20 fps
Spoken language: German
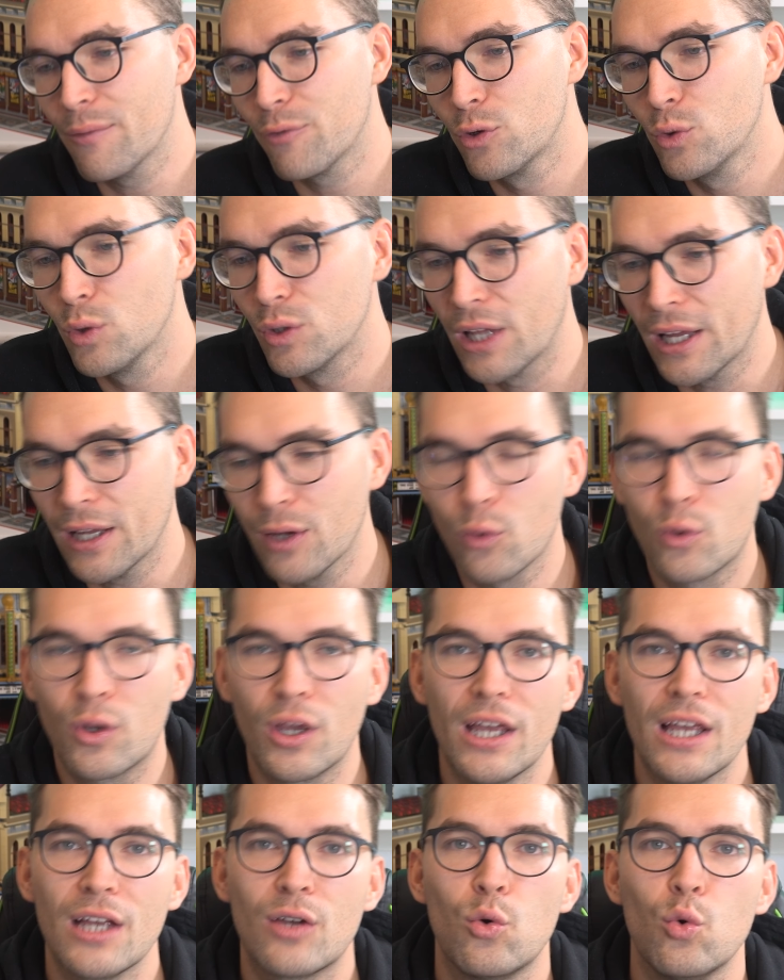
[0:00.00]
einfach nur denken, okay,
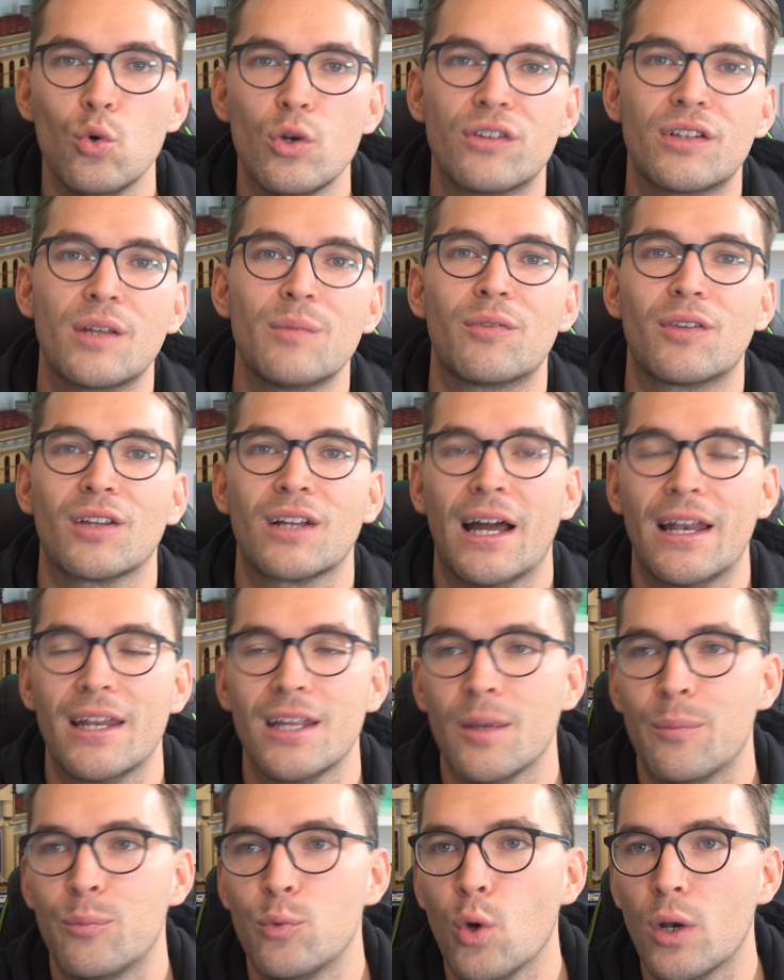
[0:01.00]
okay, cool, jetzt gibt es da keine
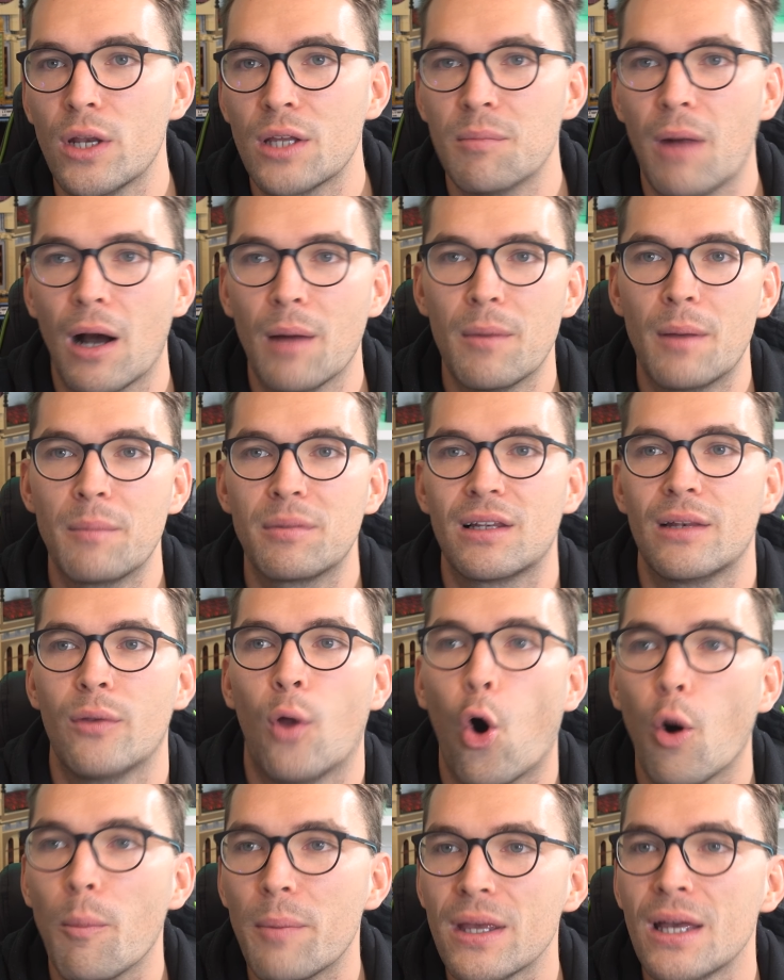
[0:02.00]
Gebühren, ich mache mir ein
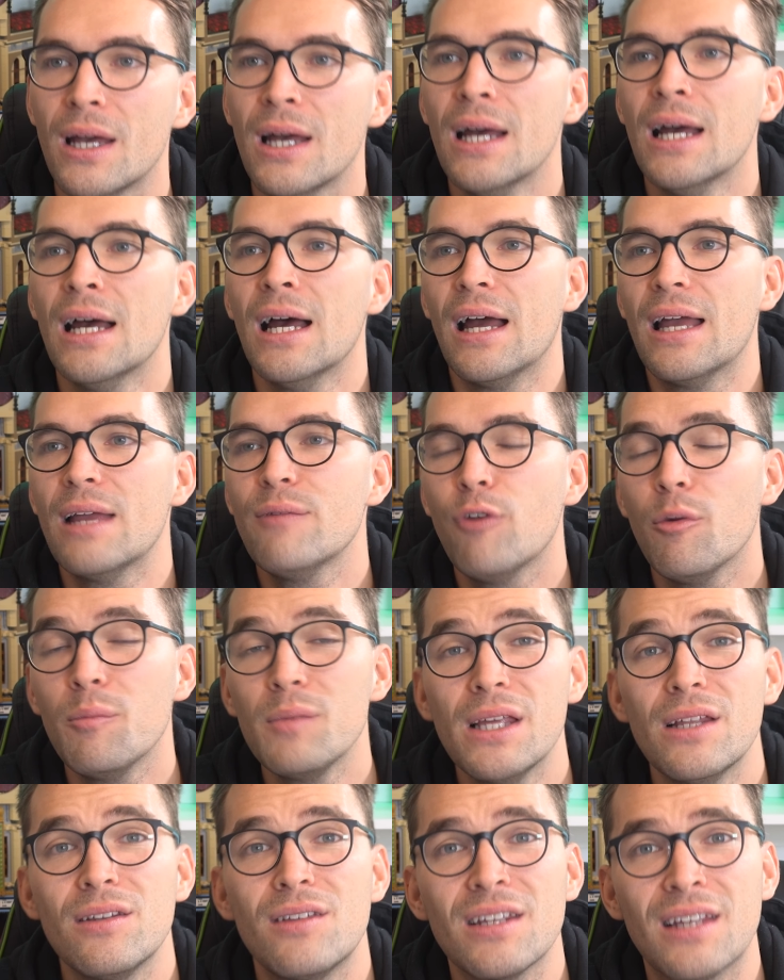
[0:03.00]
bisschen Hobby,
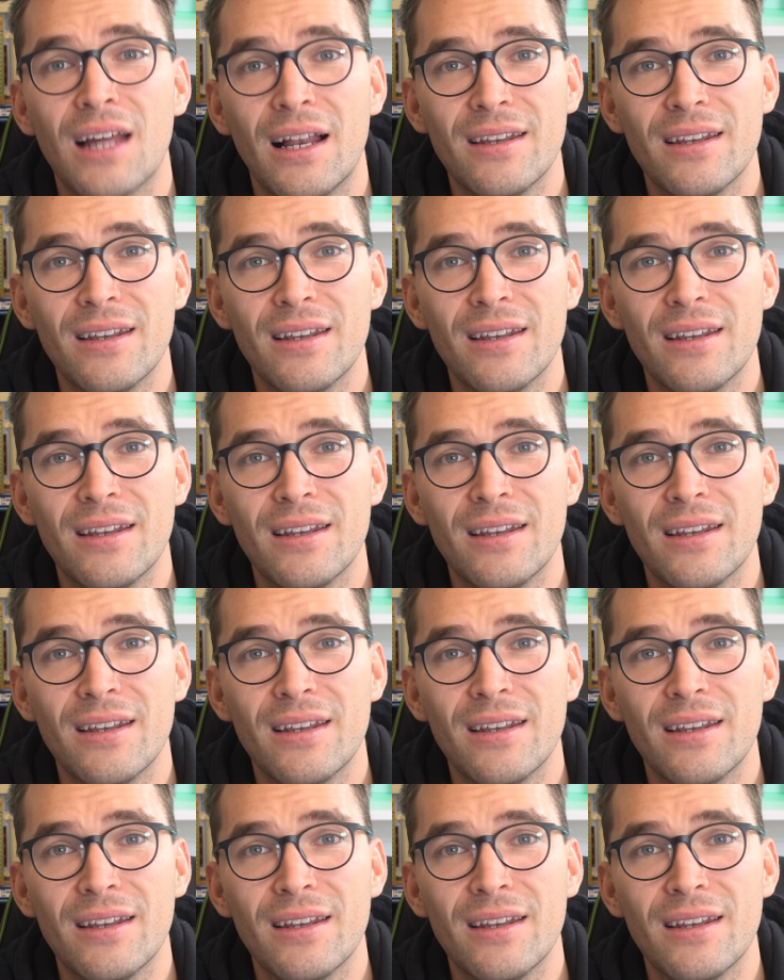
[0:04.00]
informieren sich